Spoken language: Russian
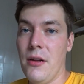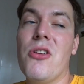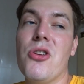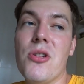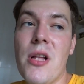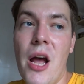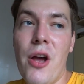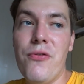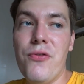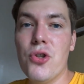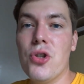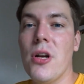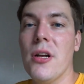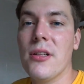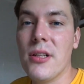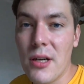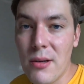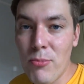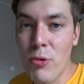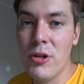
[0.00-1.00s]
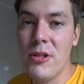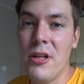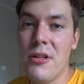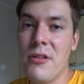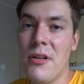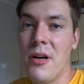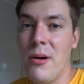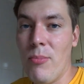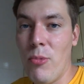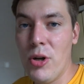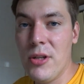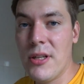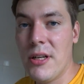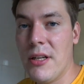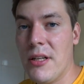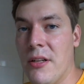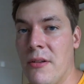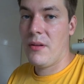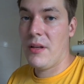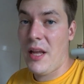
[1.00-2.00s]
Не знаю, фишка это работает, не
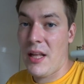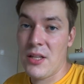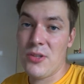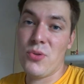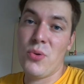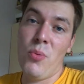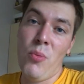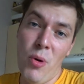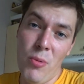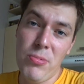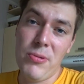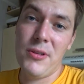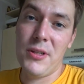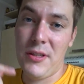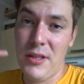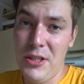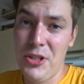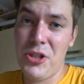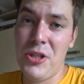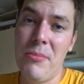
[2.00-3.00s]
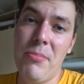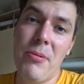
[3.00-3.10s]
работает. Я на своем опыте лично